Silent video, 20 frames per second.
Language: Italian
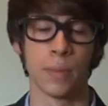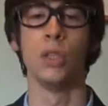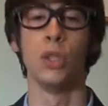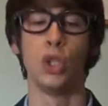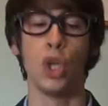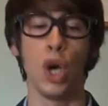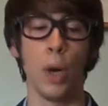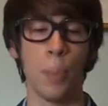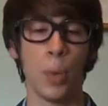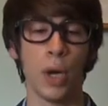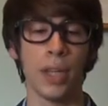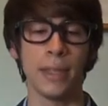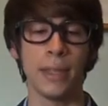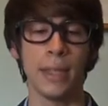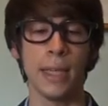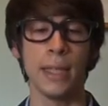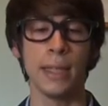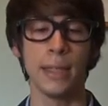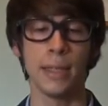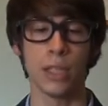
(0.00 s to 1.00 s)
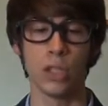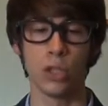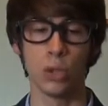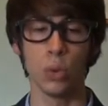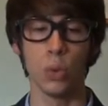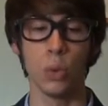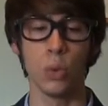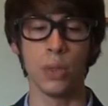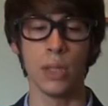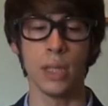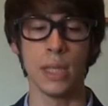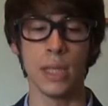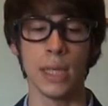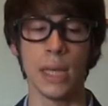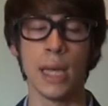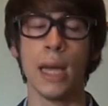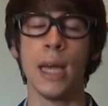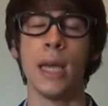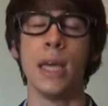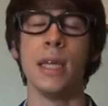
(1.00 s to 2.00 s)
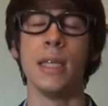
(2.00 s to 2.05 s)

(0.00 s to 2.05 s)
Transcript: Dopo attenti studi